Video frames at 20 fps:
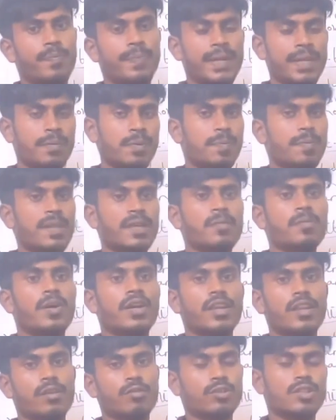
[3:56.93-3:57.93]
ப்ரீ பப்ளிக்
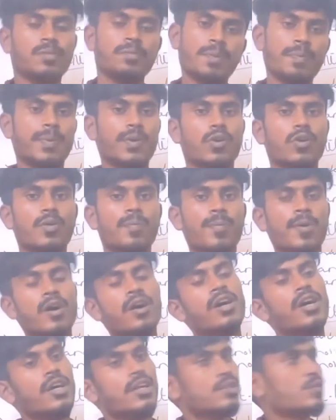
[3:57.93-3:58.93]
மாடல் கொஸ்டின் பேப்பர்
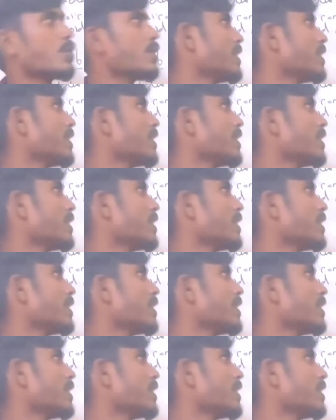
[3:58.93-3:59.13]
கொடுப்போம் ஸோ